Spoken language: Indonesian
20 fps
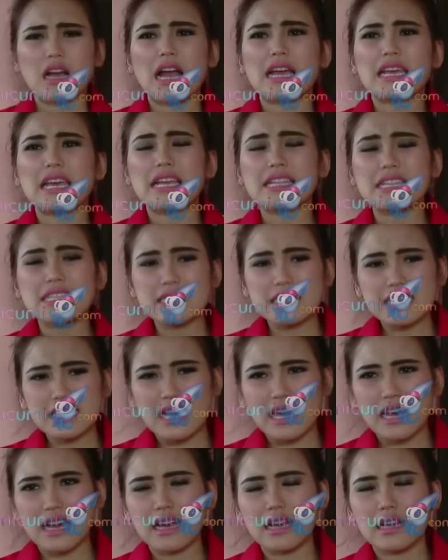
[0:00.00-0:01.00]
Kayaknya sih
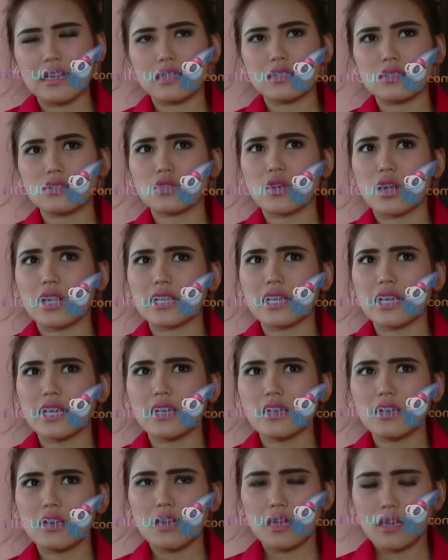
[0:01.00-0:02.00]
ya,
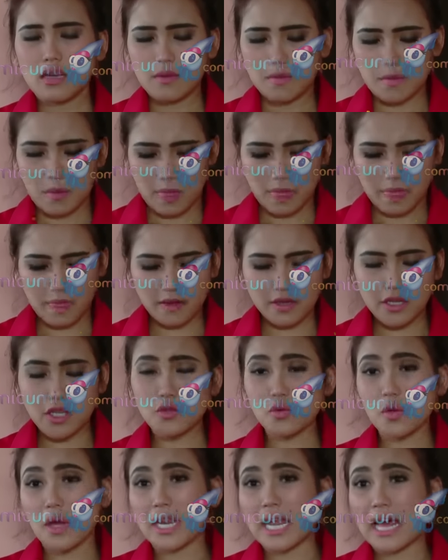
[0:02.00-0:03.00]
soalnya dia
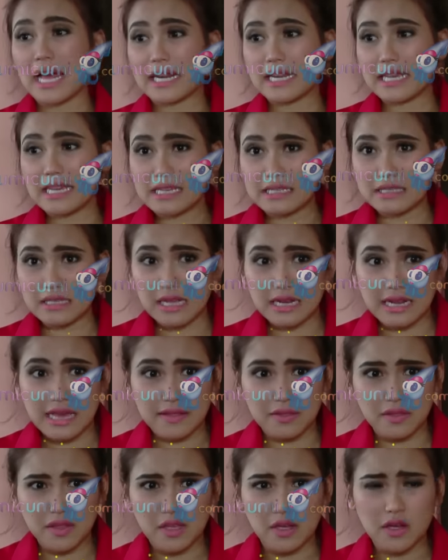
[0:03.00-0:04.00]
suka nari saya
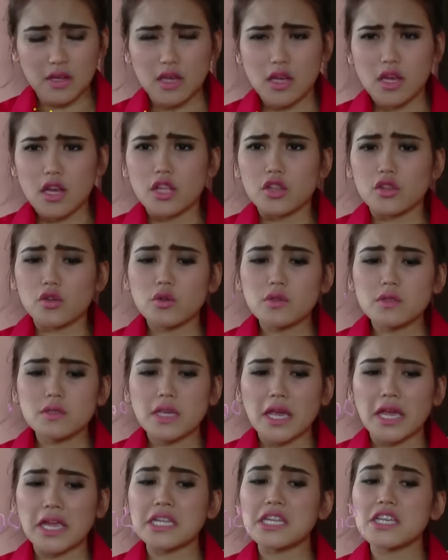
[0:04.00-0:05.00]
lihatin. Terus
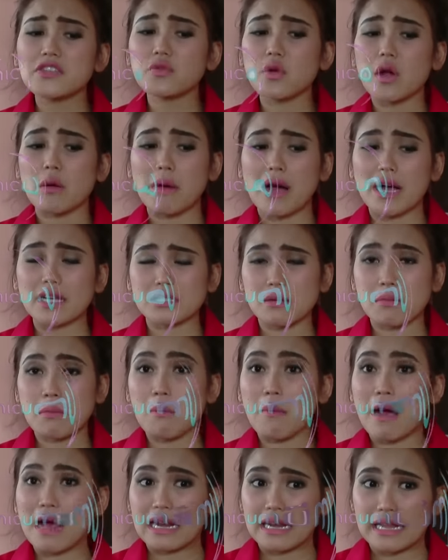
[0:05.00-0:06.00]
kayak dia suka banget
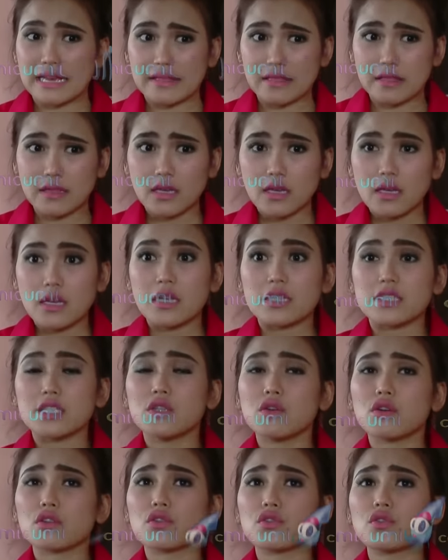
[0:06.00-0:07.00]
sama balet
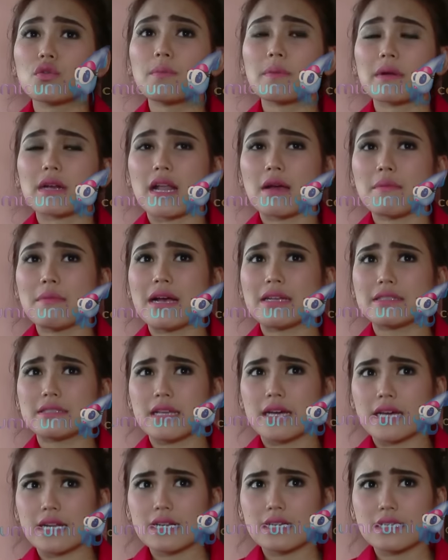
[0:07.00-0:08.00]
jadi waktu itu pernah
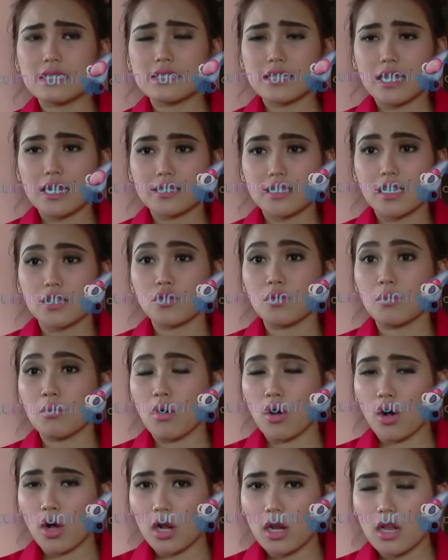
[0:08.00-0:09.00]
bazar di salah satu
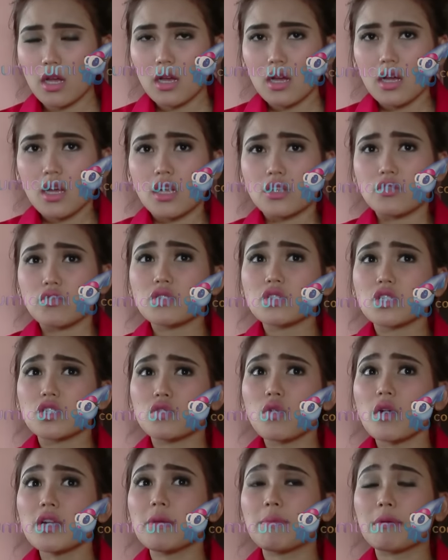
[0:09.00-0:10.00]
mall terus
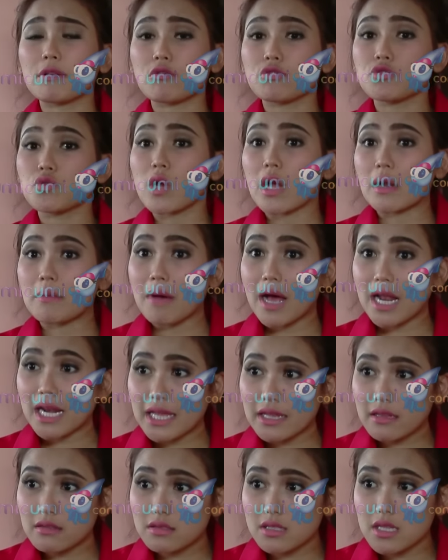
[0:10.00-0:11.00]
itu ada pertunjukan
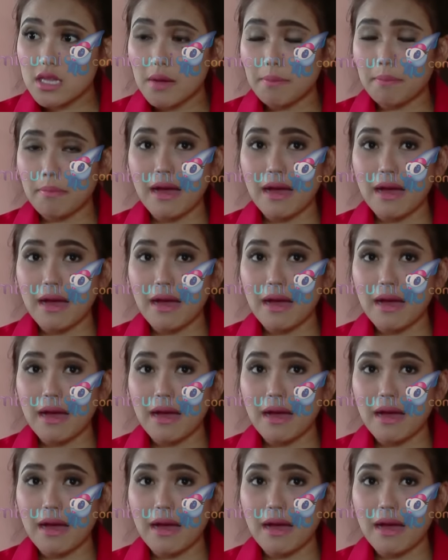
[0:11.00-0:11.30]
balet setiap